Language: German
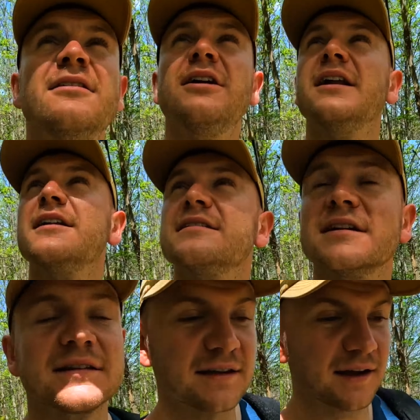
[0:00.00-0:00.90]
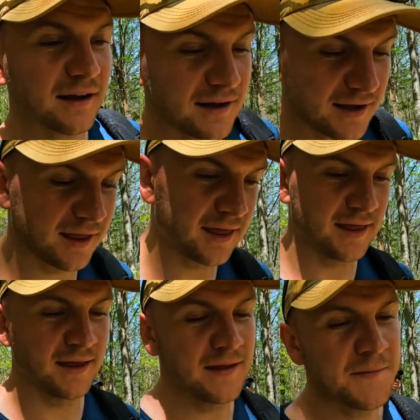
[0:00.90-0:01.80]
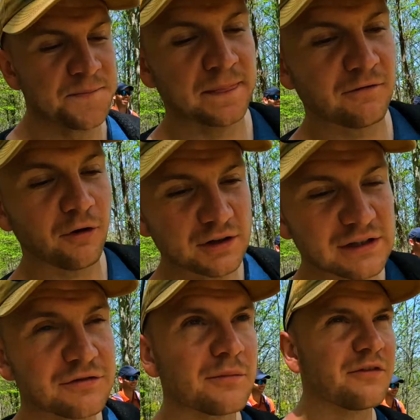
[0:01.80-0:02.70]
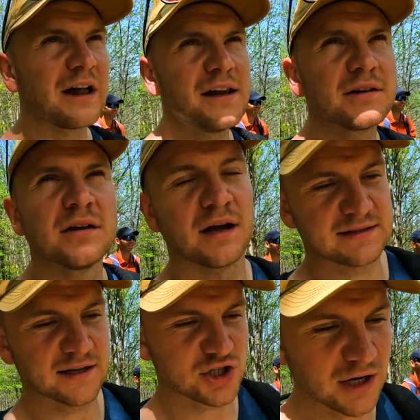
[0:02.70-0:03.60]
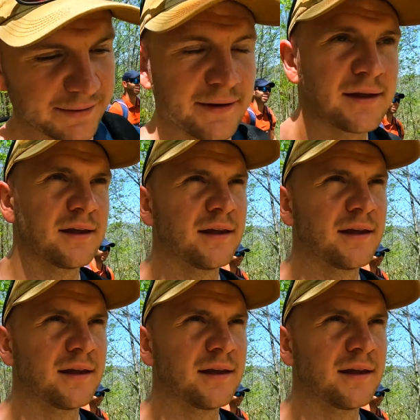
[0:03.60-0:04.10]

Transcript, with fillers: Weil das ist halt der Vorteil vom Wald, hast halt Schatten,